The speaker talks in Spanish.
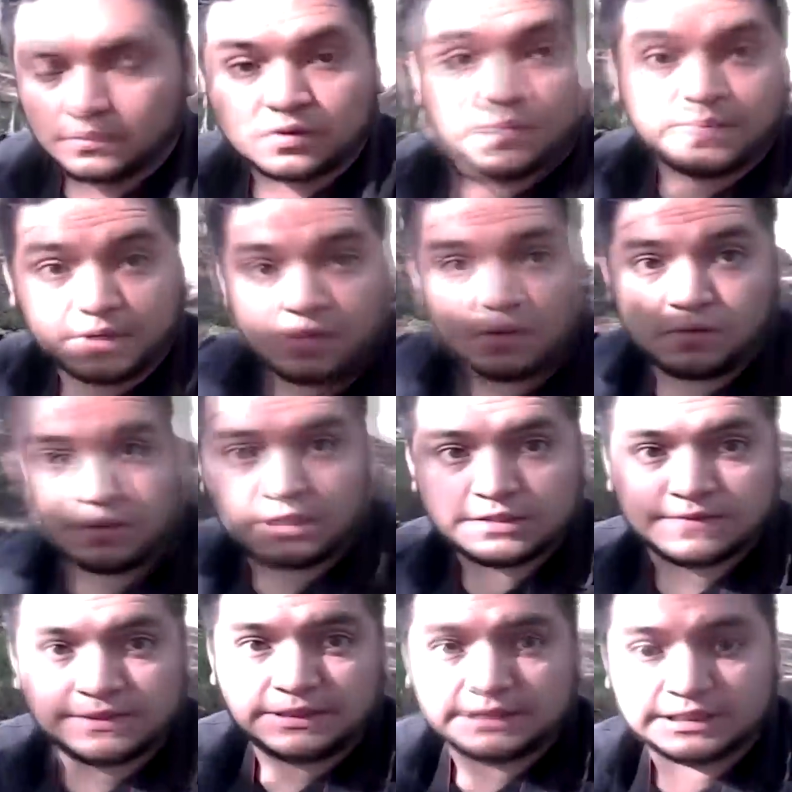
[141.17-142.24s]
comparado con
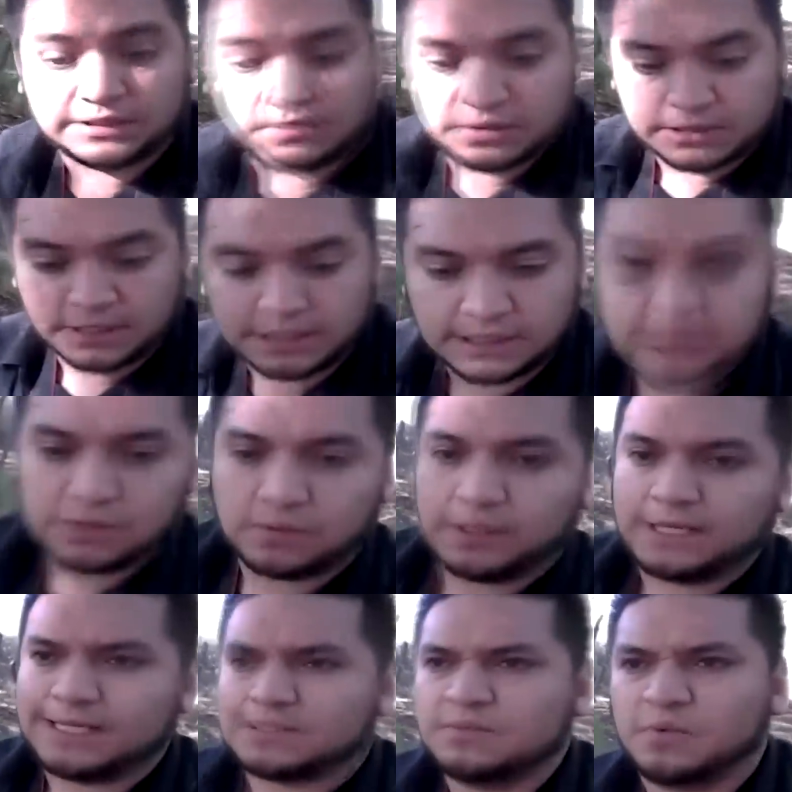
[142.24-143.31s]
las visitas anteriores que hice a este
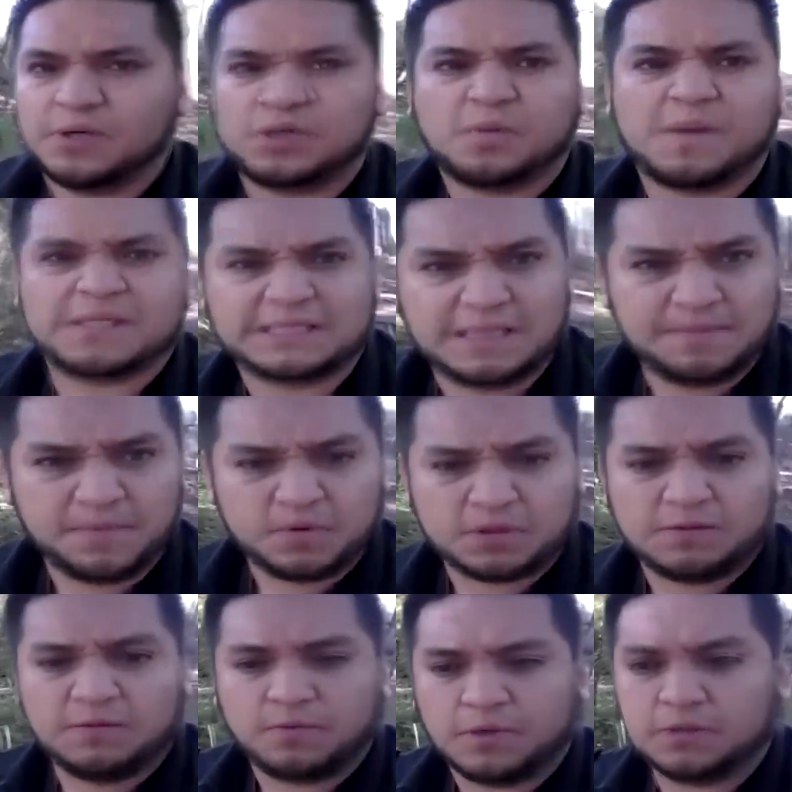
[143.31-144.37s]
lugar ya está un poquito más limpio,
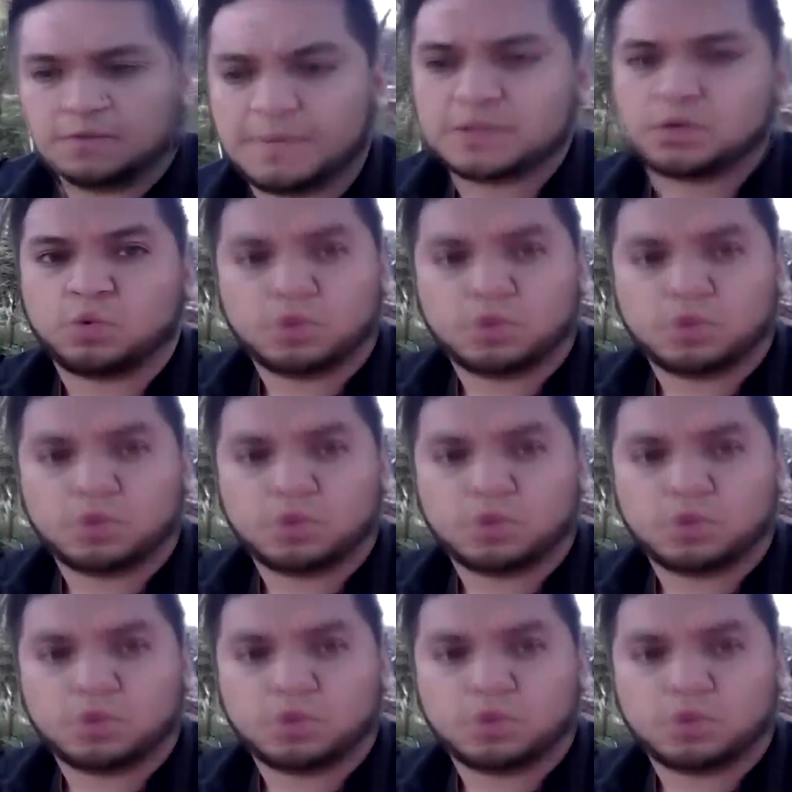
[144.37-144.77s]
se ve un poquito más